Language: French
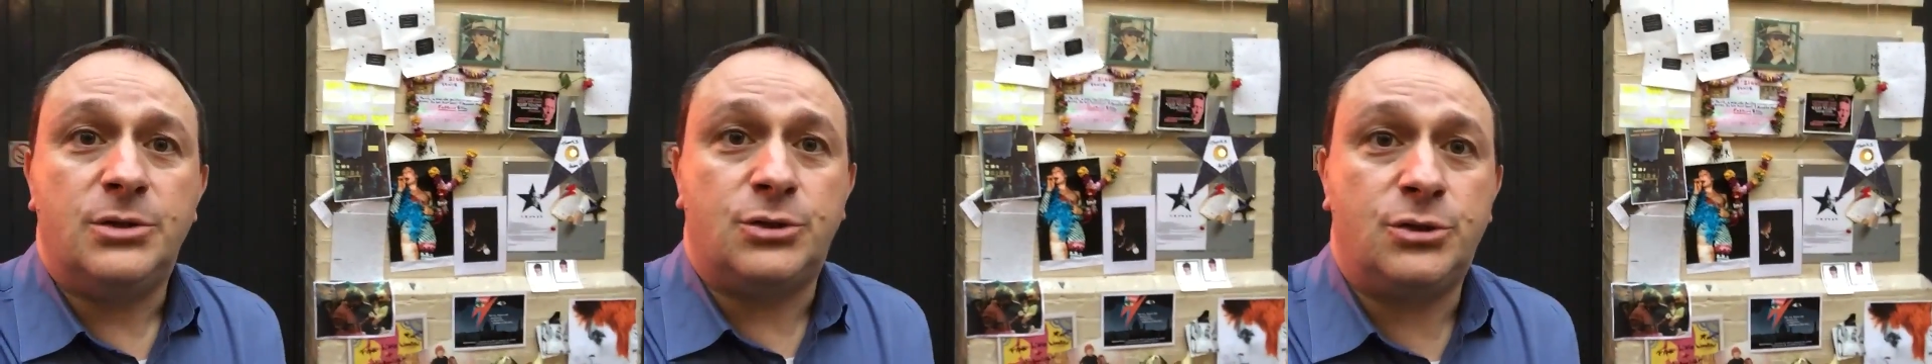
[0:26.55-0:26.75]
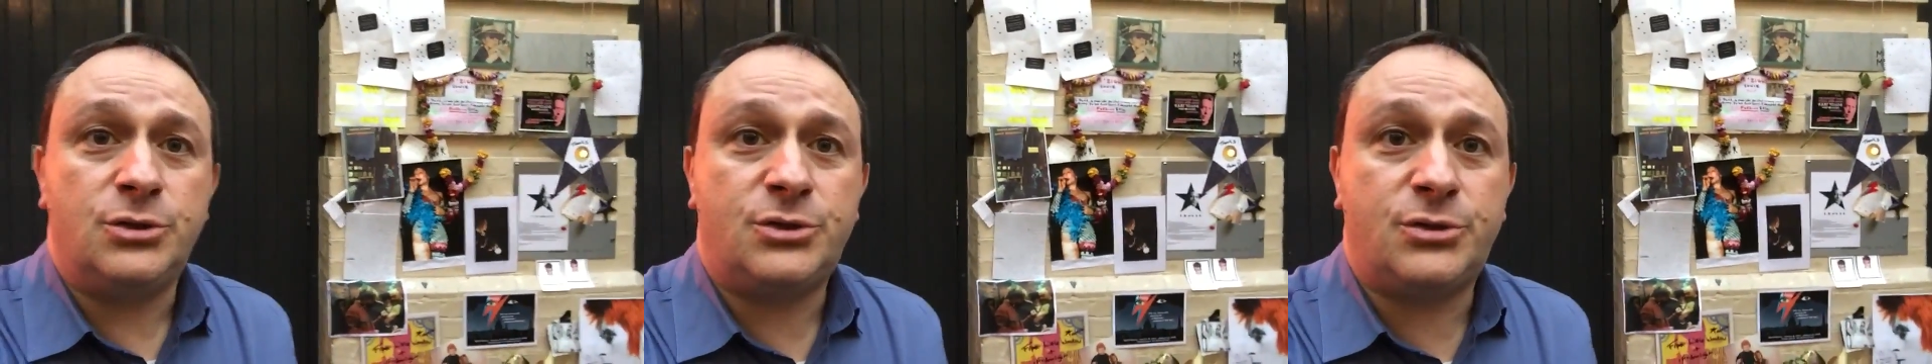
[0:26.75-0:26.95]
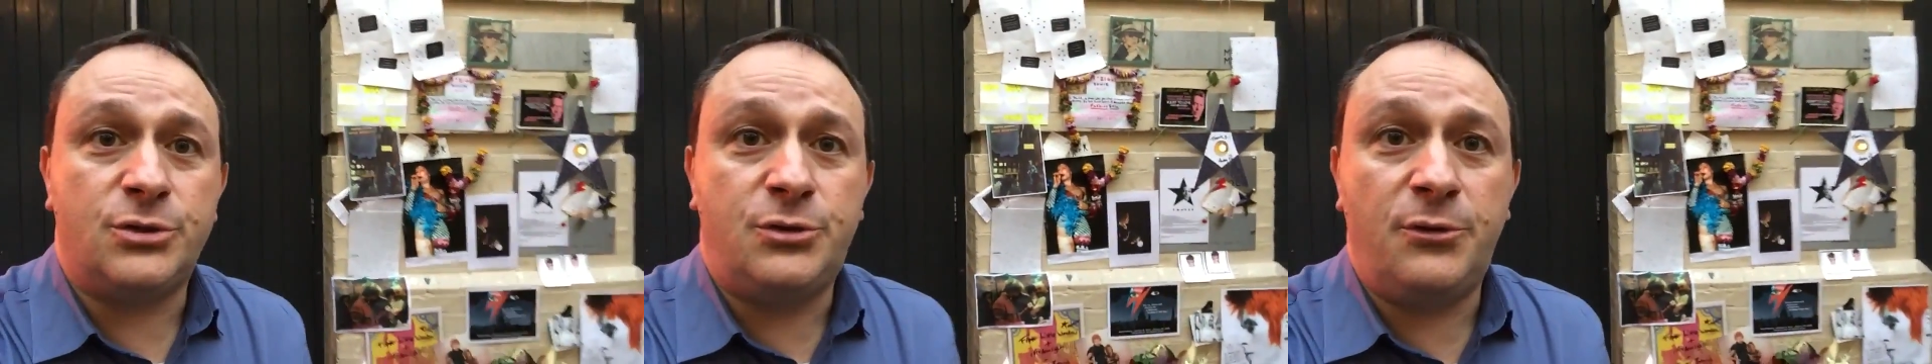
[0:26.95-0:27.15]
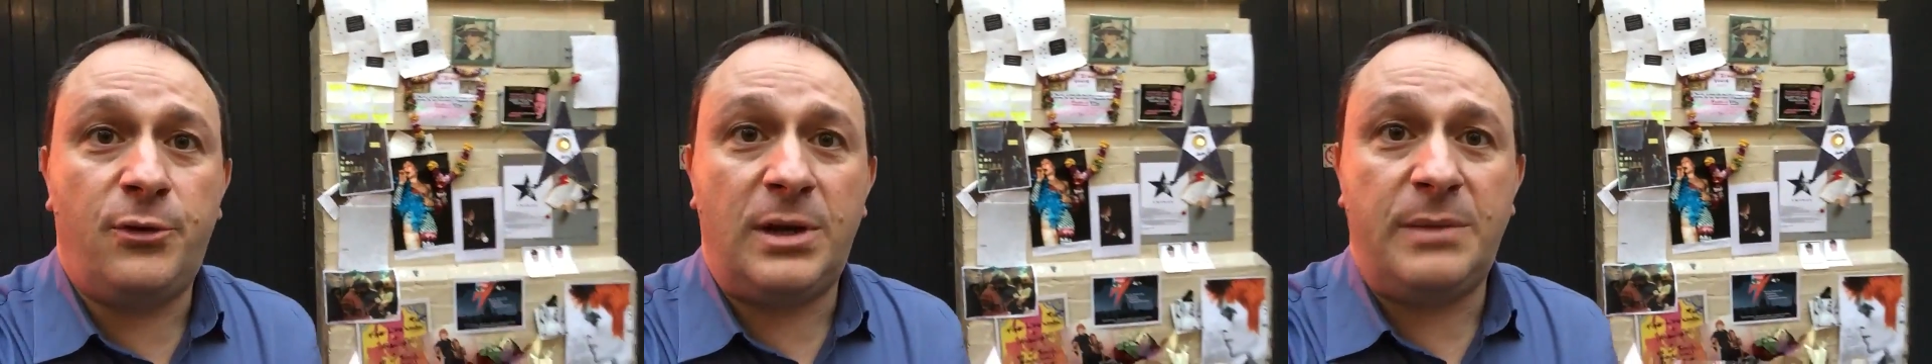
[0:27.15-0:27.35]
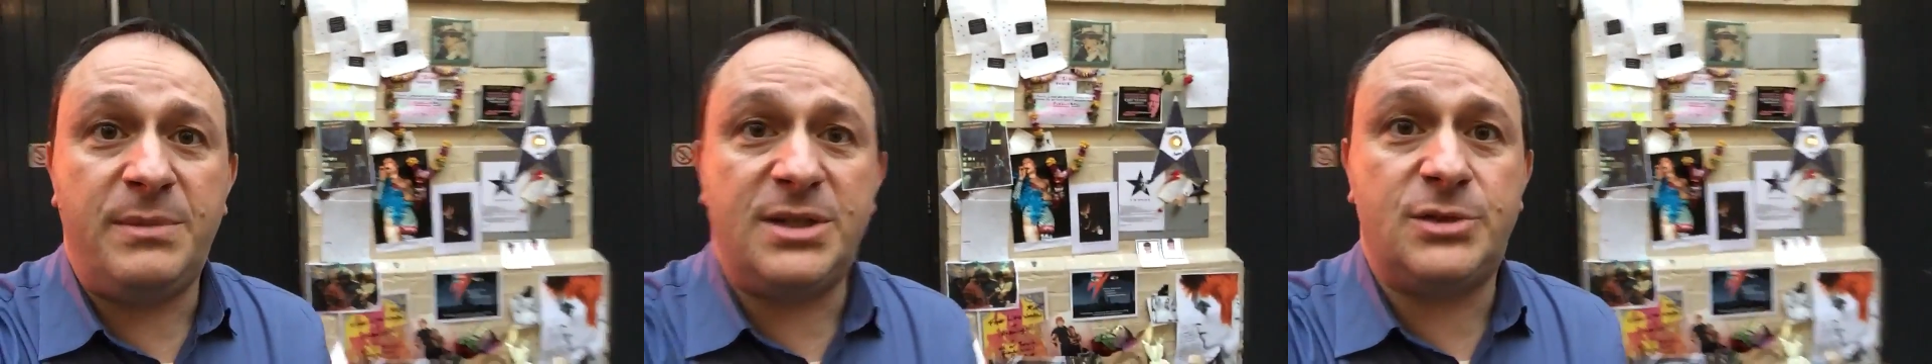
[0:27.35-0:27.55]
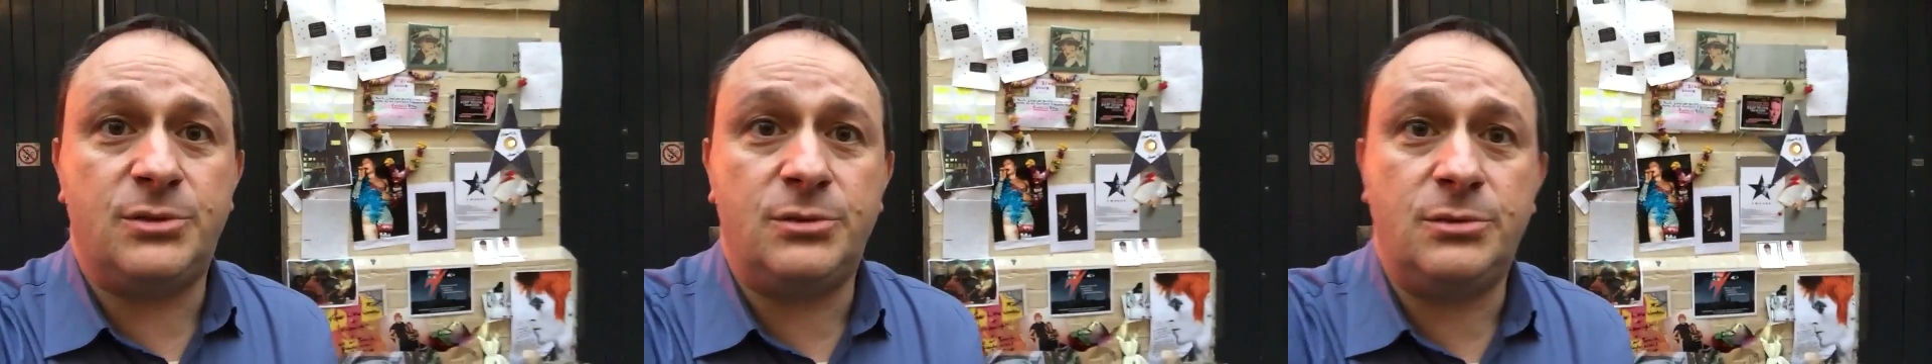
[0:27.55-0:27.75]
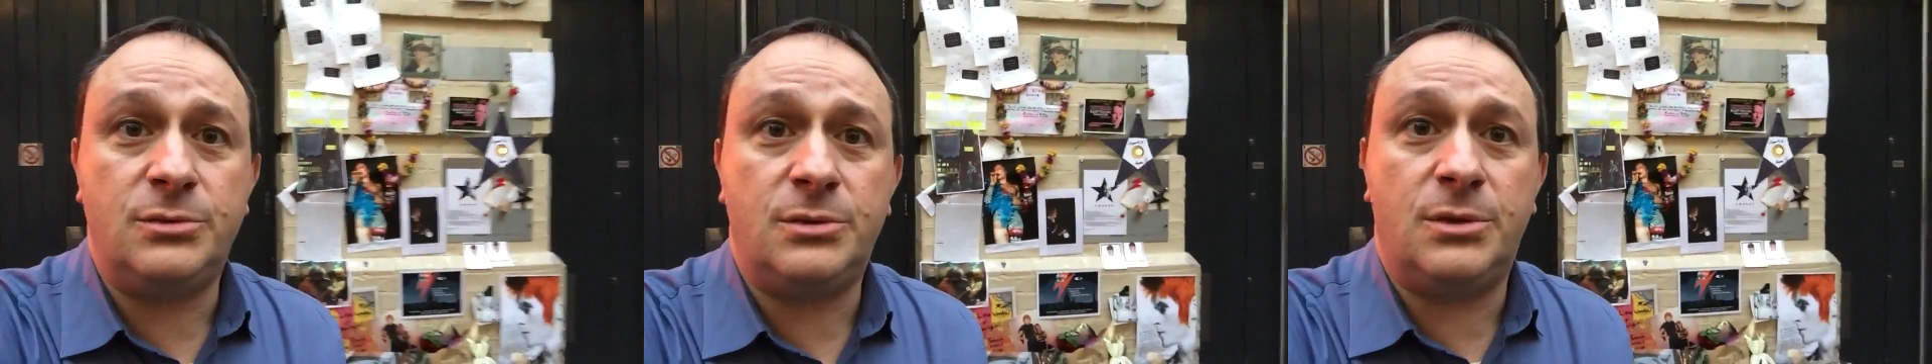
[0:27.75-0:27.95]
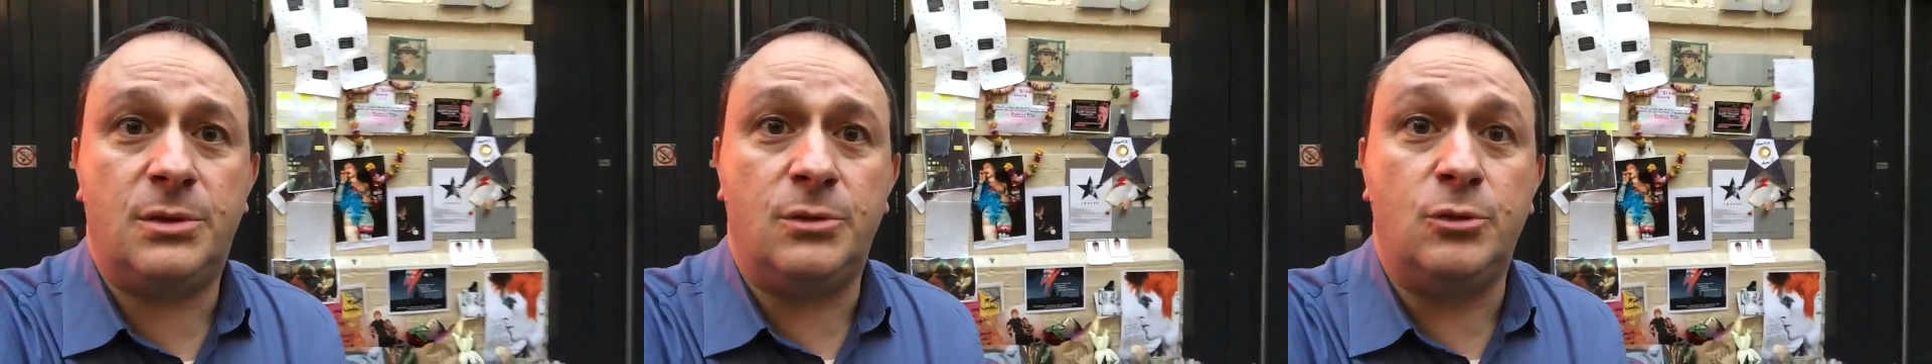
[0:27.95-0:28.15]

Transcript: juste devant la maison